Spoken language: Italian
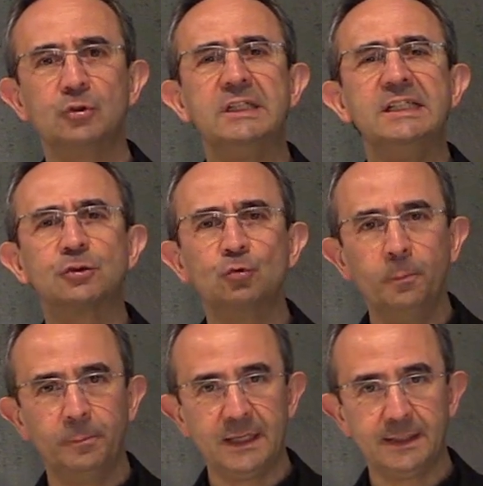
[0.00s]
ti
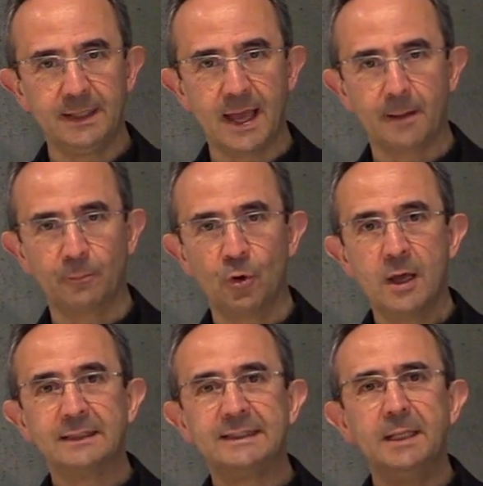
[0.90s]
supplichiamo,
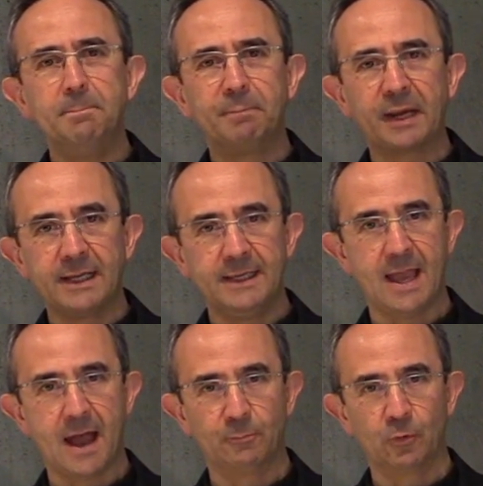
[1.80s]
ti
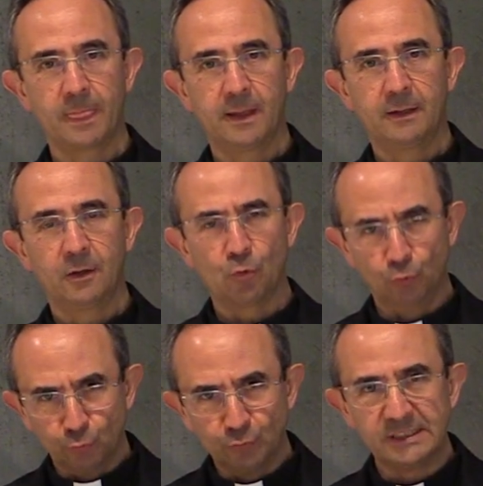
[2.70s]
preghiamo
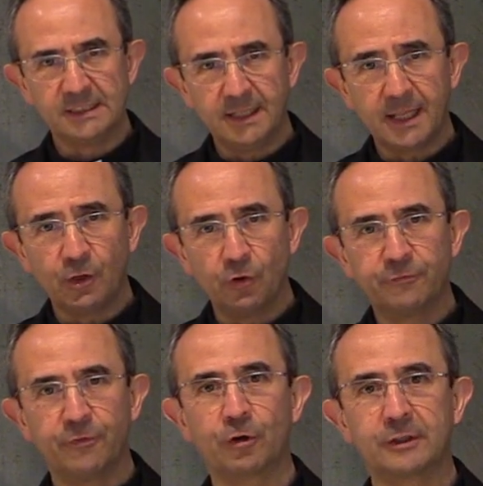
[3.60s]
con un desiderio
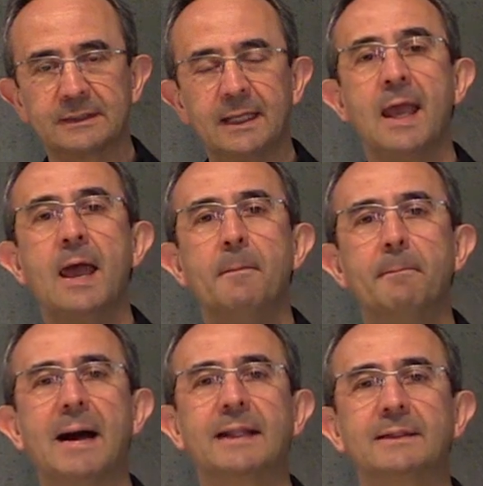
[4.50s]
forte,
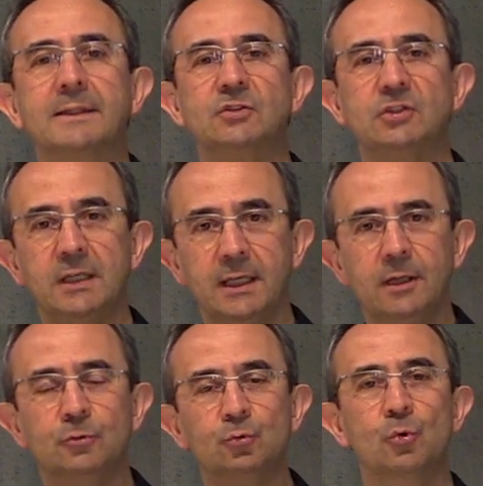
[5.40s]
mandaci
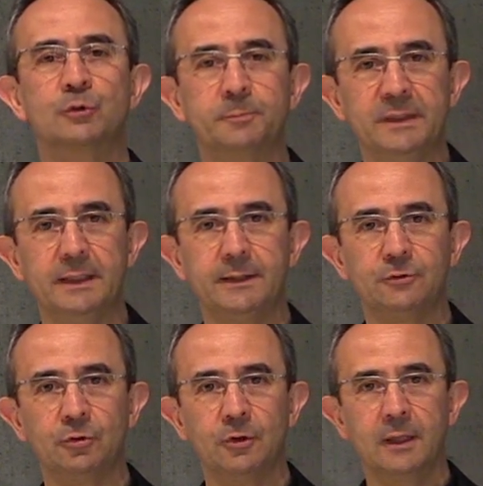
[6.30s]
il tuo
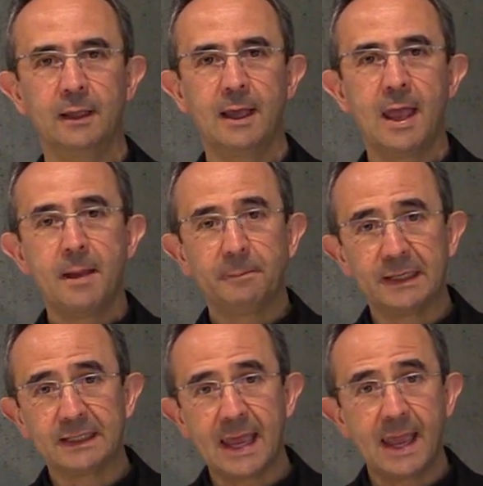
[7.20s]
spirito,
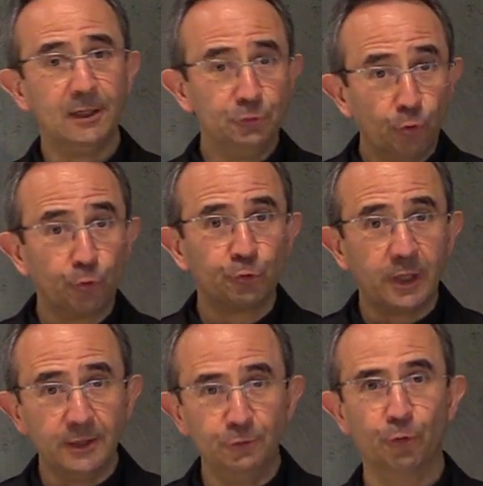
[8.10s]
perché è il dono
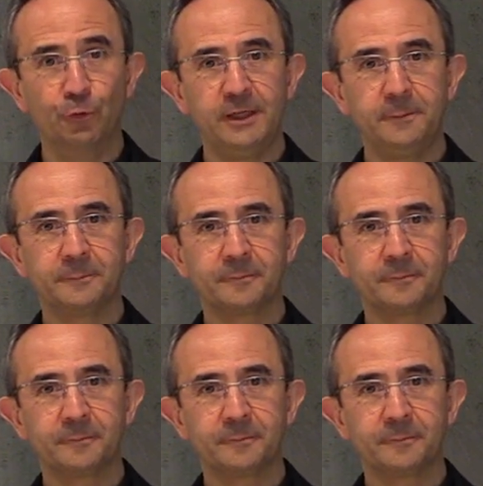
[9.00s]
dei doni